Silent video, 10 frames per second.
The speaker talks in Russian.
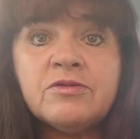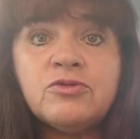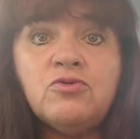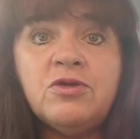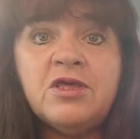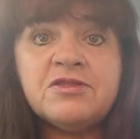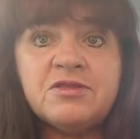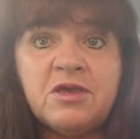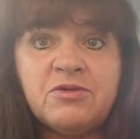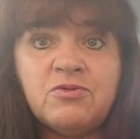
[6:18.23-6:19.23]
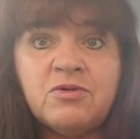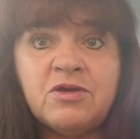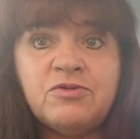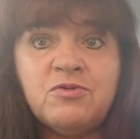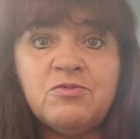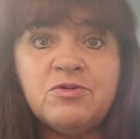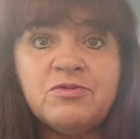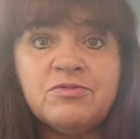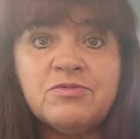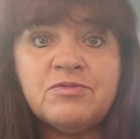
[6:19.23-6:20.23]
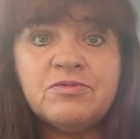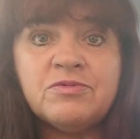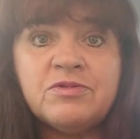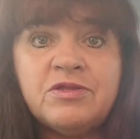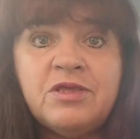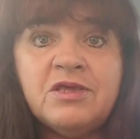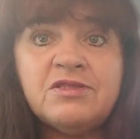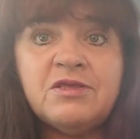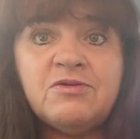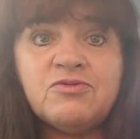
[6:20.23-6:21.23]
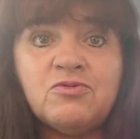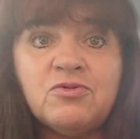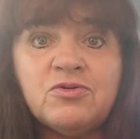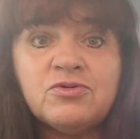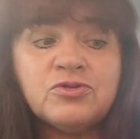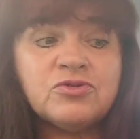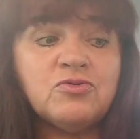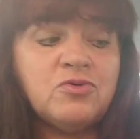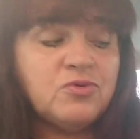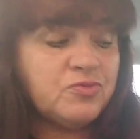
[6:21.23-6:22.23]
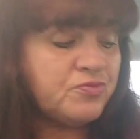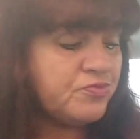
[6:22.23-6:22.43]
Что я знаю о нем? Я знаю то, что